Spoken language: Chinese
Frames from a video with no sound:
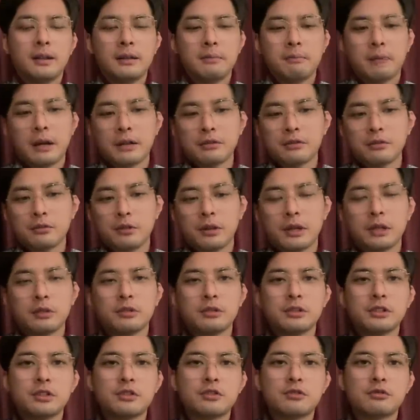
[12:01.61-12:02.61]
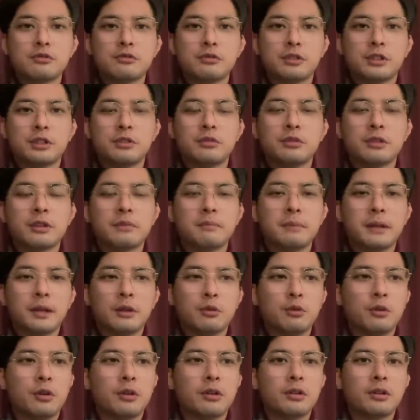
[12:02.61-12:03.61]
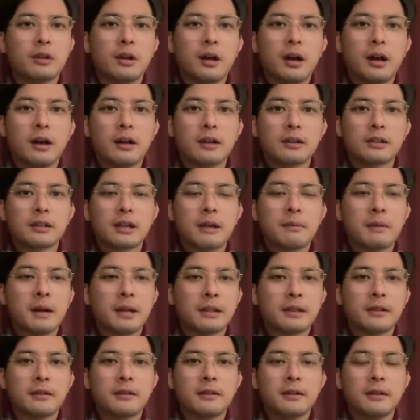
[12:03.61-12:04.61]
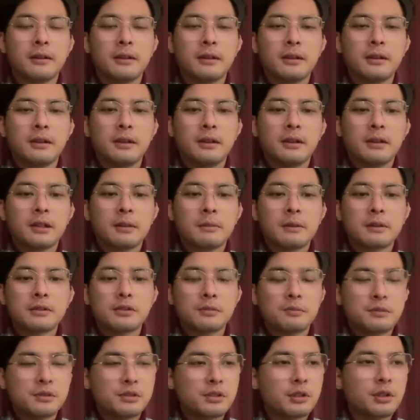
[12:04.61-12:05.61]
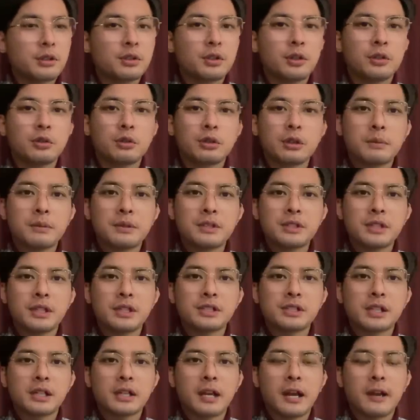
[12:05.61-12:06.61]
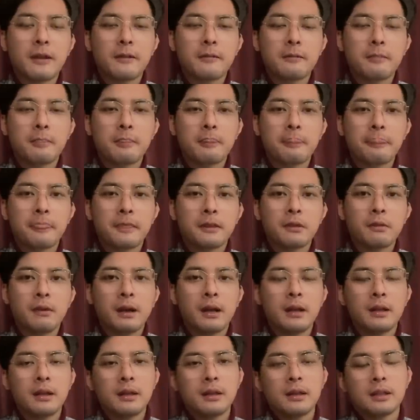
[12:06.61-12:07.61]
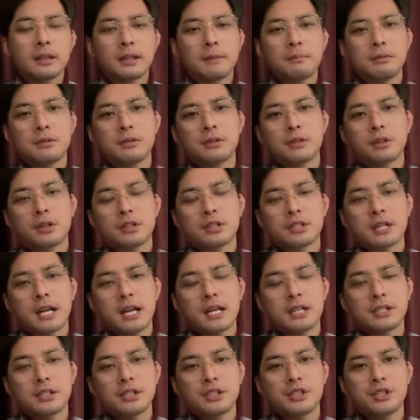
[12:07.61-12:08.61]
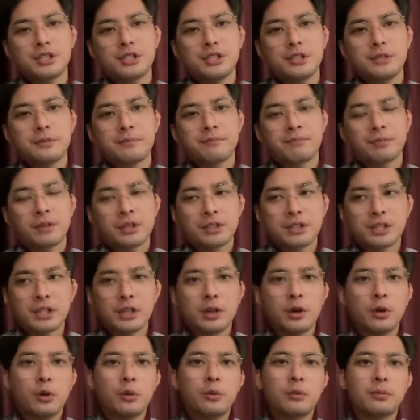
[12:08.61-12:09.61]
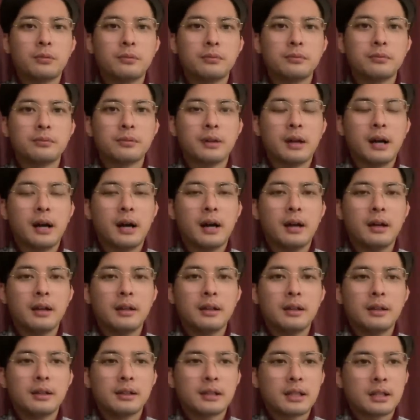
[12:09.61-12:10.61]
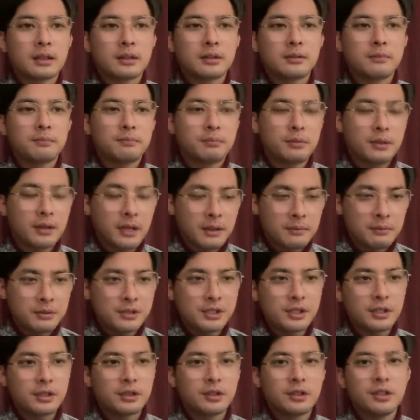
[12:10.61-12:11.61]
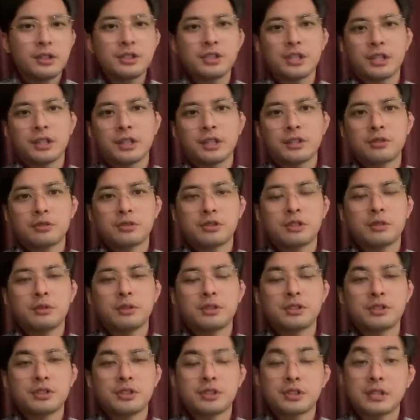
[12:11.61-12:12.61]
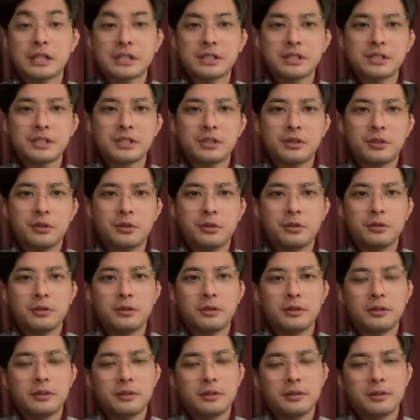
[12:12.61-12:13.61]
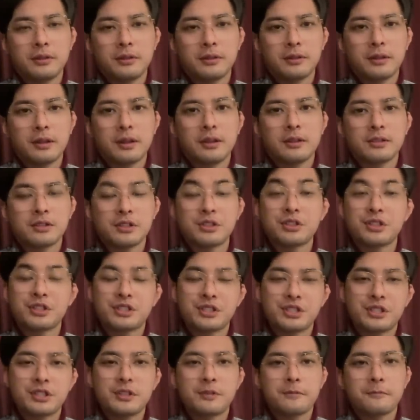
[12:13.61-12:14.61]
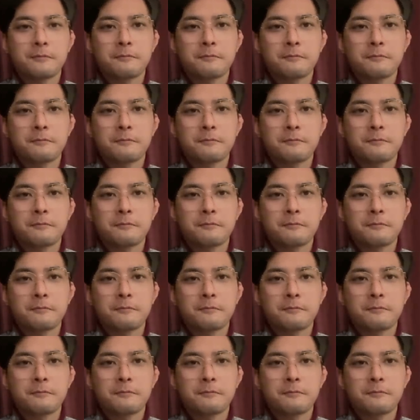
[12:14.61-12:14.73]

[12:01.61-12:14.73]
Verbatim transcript: 把中国很多这个数据提供给美国啊，干嘛的？那么就必须要要求他们进行整改。对吧？那必须要杀一只鸡进猴啊！那很不幸，德勤呢就成为这只杀鸡儆猴的这只鸡。